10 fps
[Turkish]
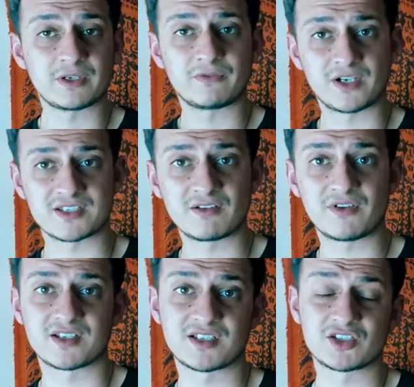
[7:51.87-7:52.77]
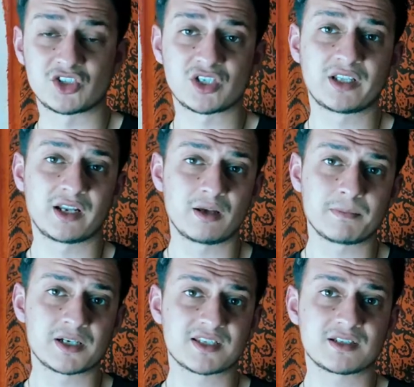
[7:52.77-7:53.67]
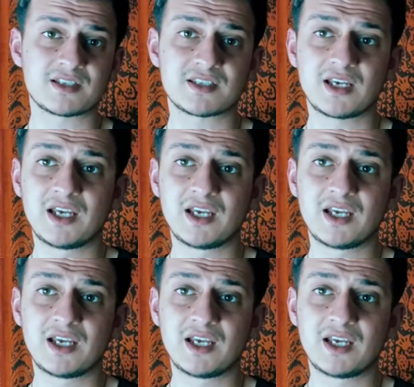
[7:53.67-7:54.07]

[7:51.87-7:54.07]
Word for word: e, fazla fazla şişelere yaparsanız